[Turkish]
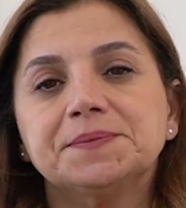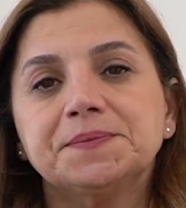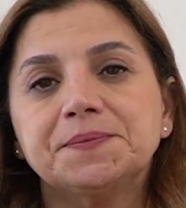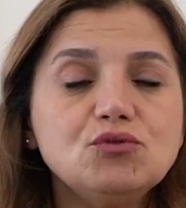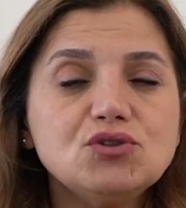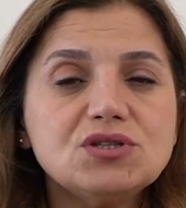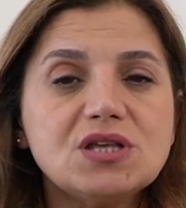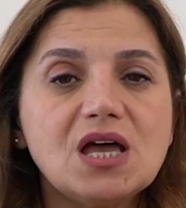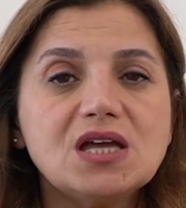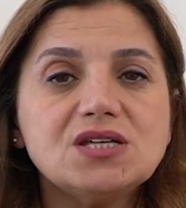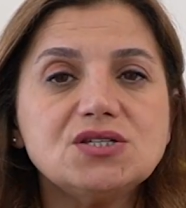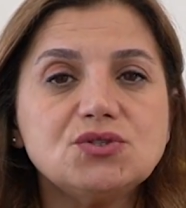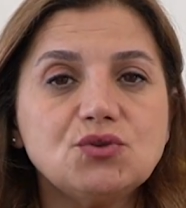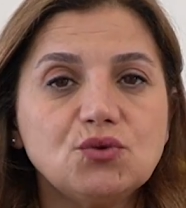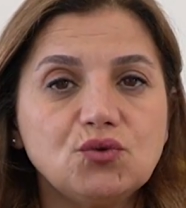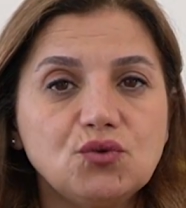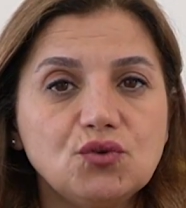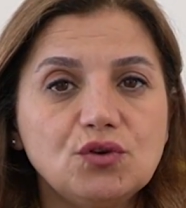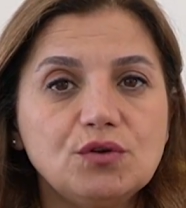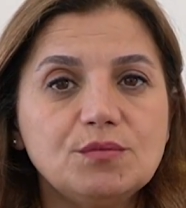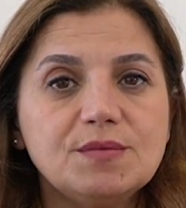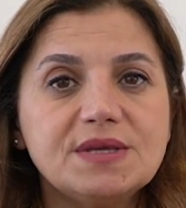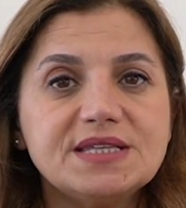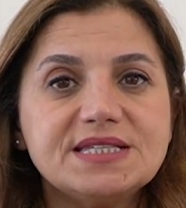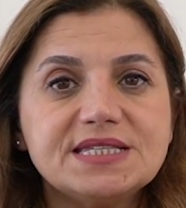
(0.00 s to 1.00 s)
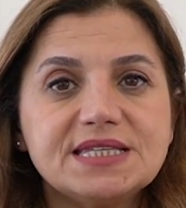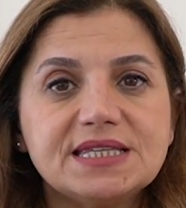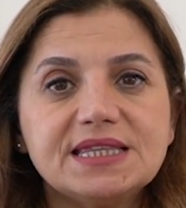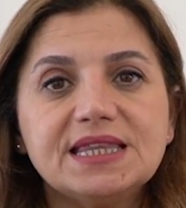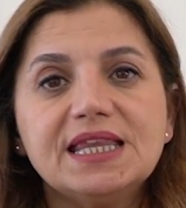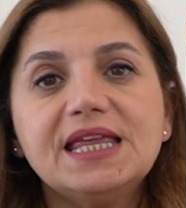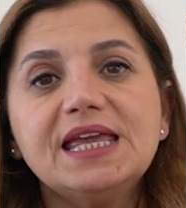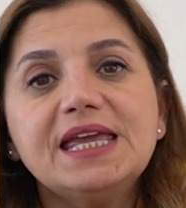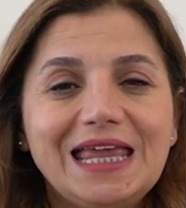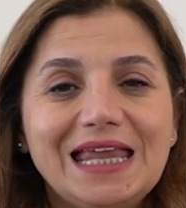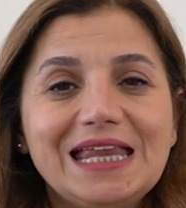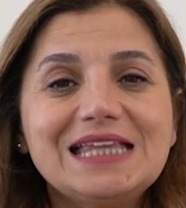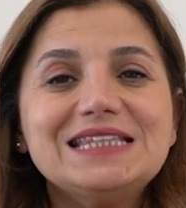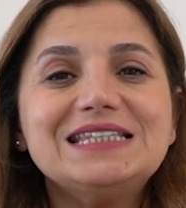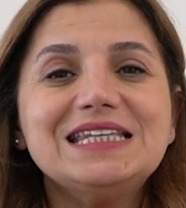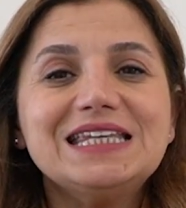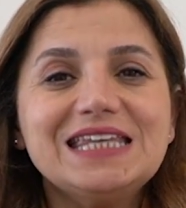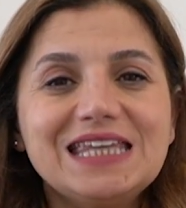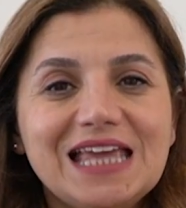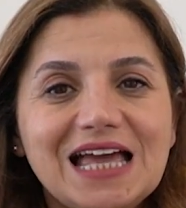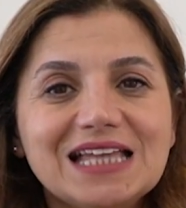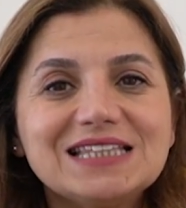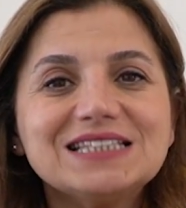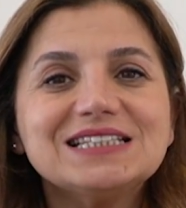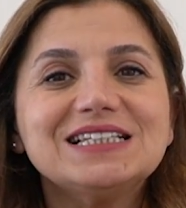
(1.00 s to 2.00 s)
Bu saç dökülmesinde
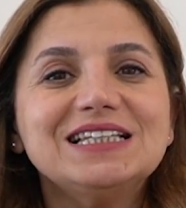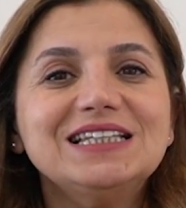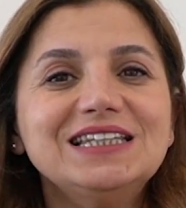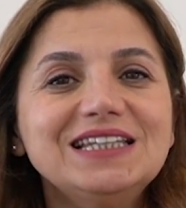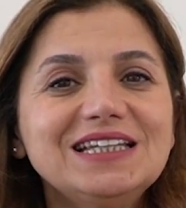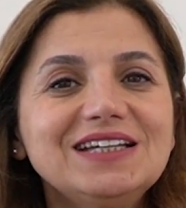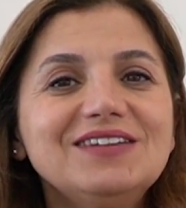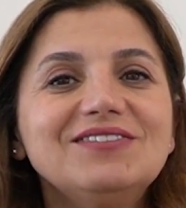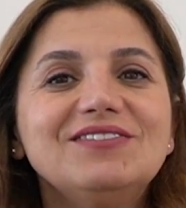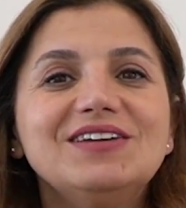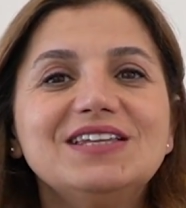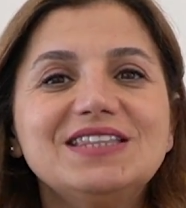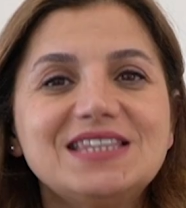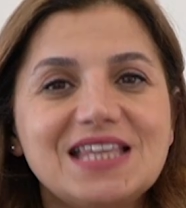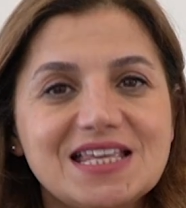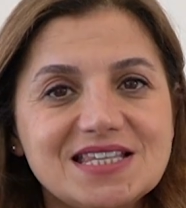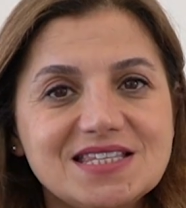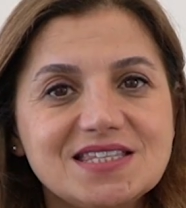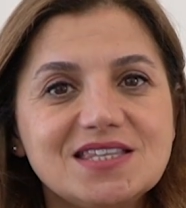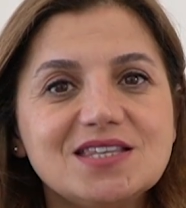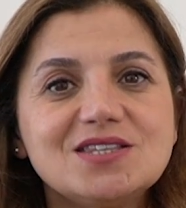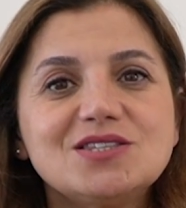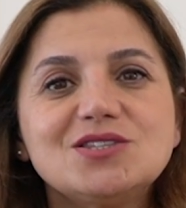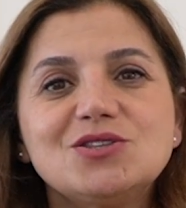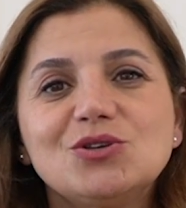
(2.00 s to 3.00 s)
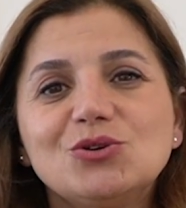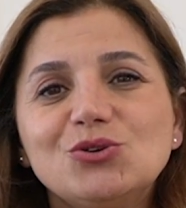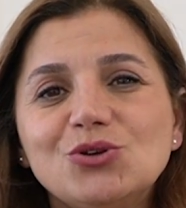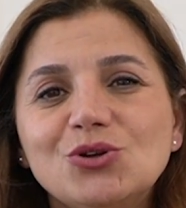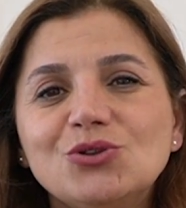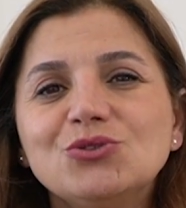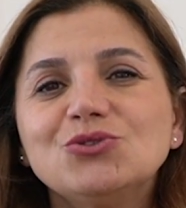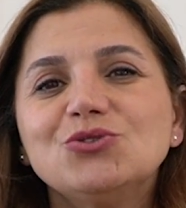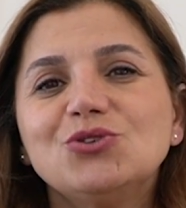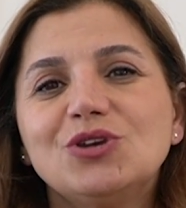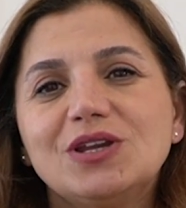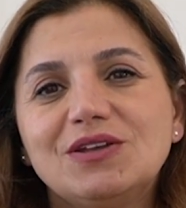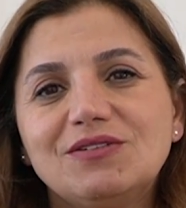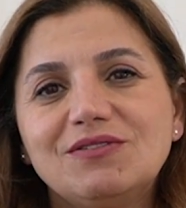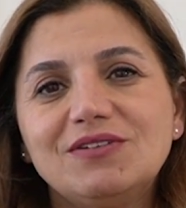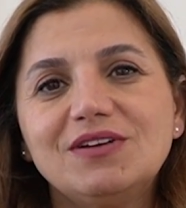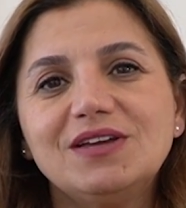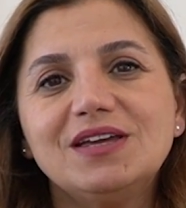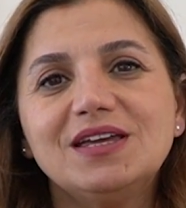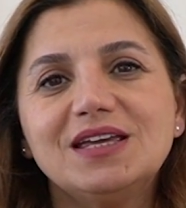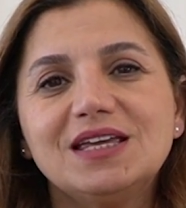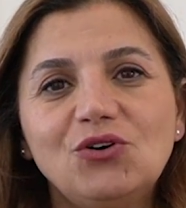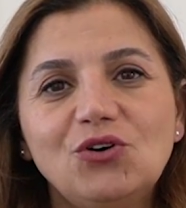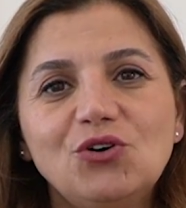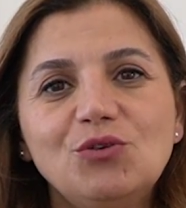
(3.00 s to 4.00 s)
genetik yatkınlık ve testosteron
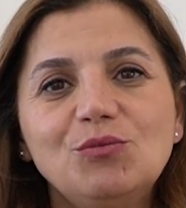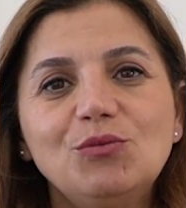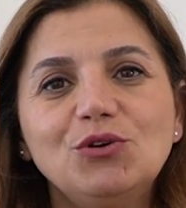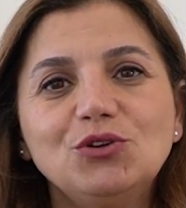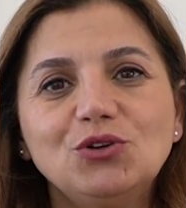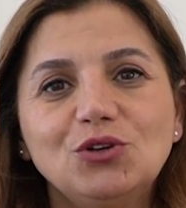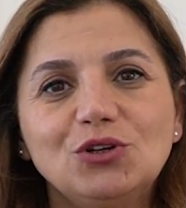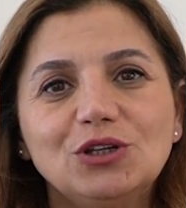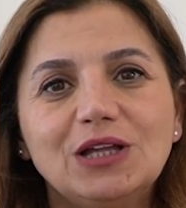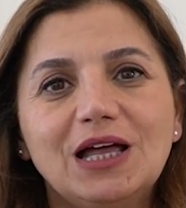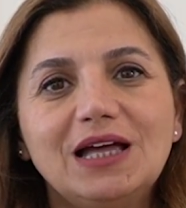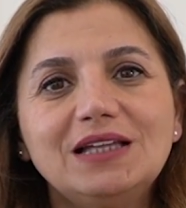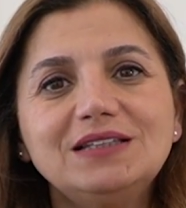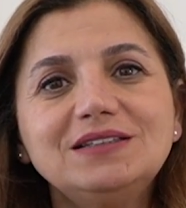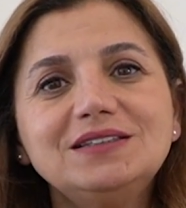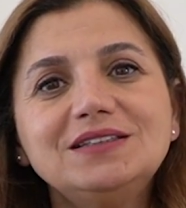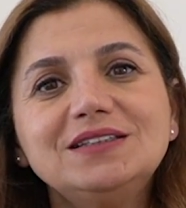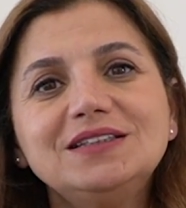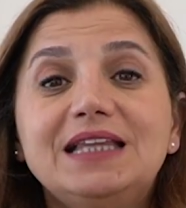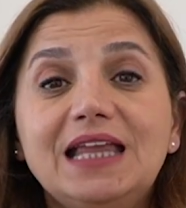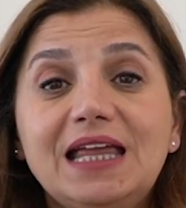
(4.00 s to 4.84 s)
türevi hormon olan